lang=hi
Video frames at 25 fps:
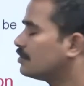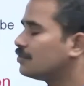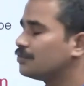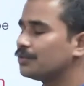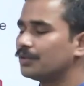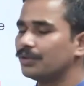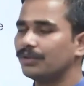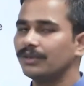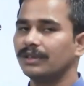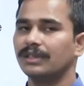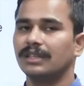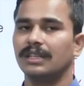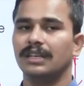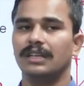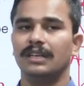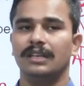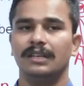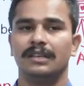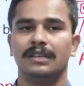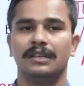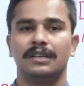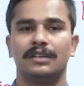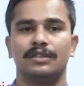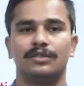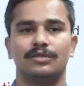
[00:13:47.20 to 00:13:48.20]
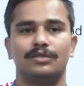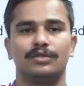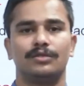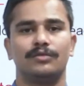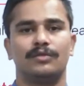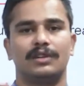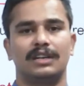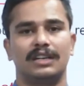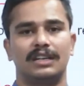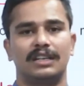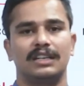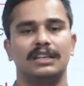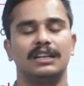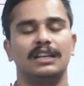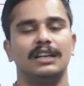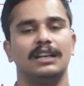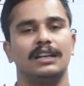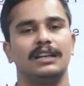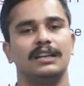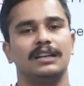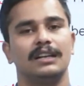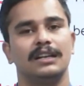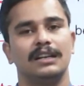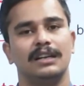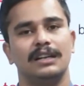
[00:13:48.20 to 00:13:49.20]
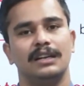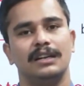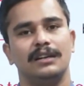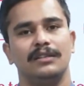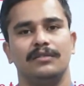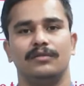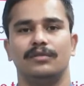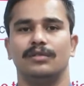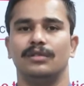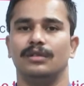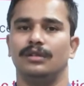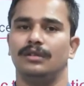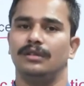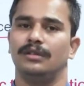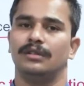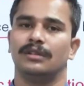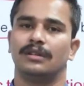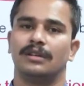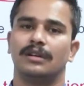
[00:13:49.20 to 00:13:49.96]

की ज़रूरत है जो वर्टिकल एंगल है वो